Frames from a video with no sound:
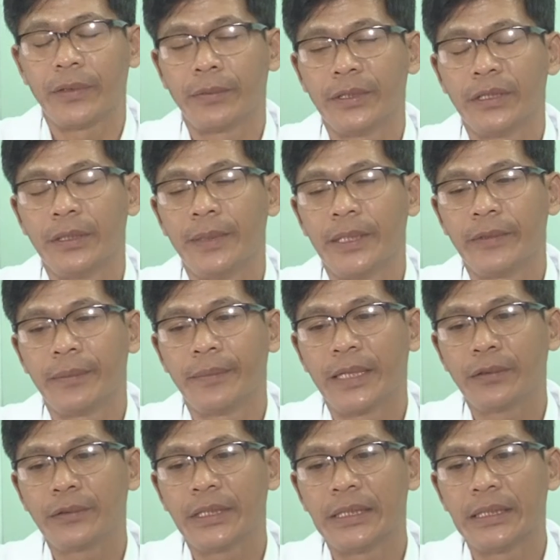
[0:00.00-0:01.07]
phòng ngừa bệnh về
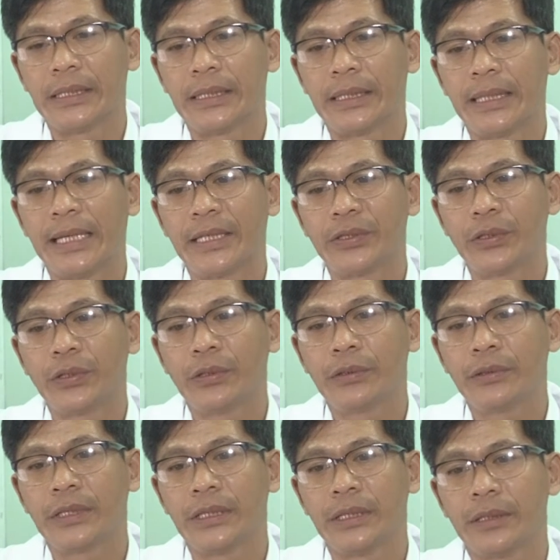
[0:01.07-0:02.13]
máu thì đa
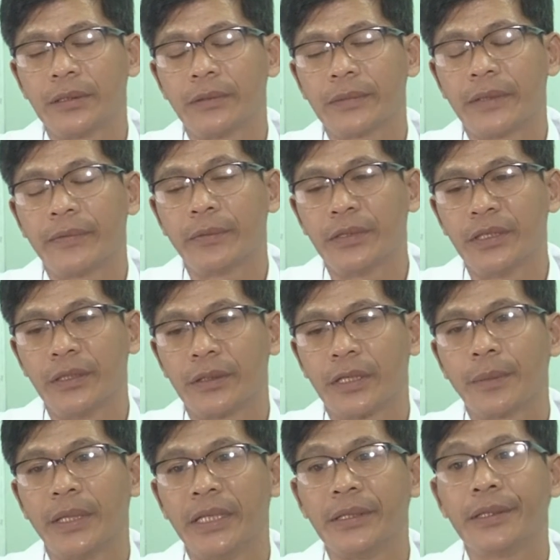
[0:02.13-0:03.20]
số thì chúng ta phòng ngừa
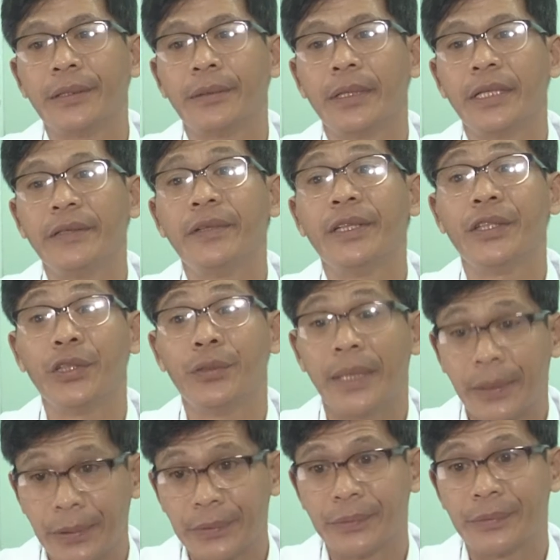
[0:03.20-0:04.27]
cái bệnh lý về thiếu
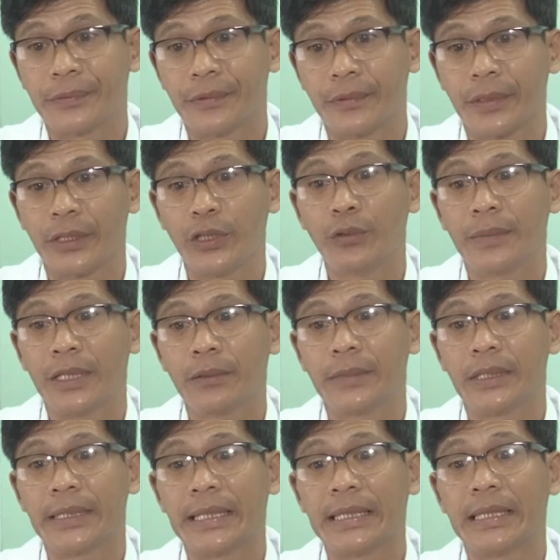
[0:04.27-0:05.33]
máu và thiếu máu
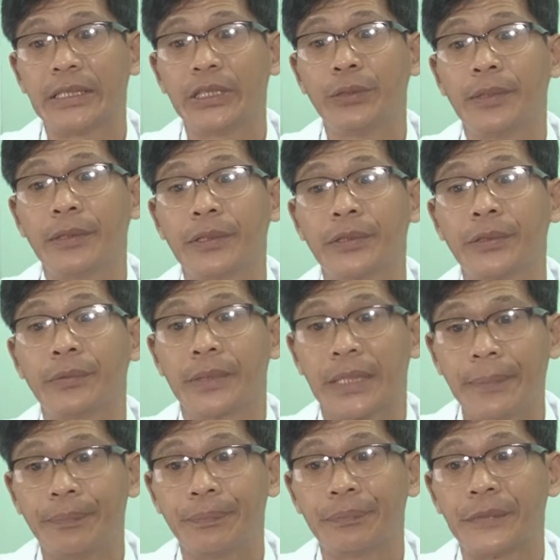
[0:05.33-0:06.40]
ở đây là thiếu máu do cung
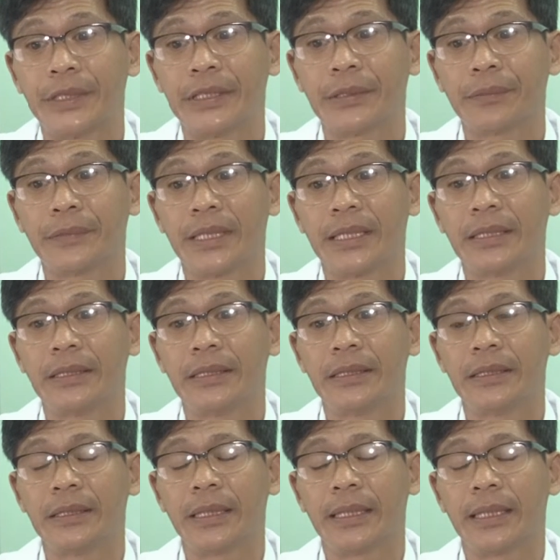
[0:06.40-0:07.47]
cấp thì chúng ta nên,
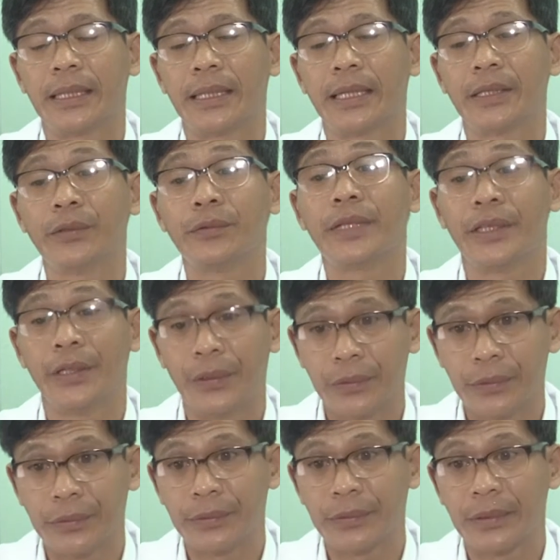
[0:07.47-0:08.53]
nên là ăn uống đầy đủ
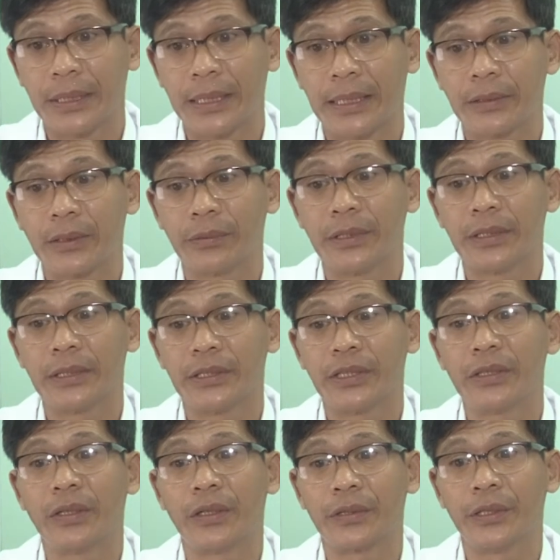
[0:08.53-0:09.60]
cũng như là
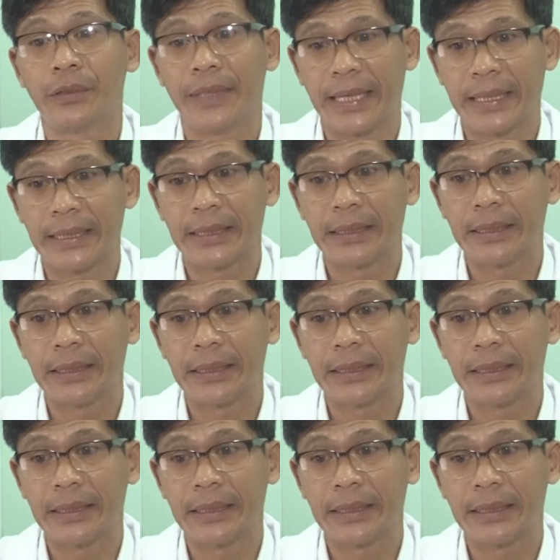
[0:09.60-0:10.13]
sinh hoạt đều đặn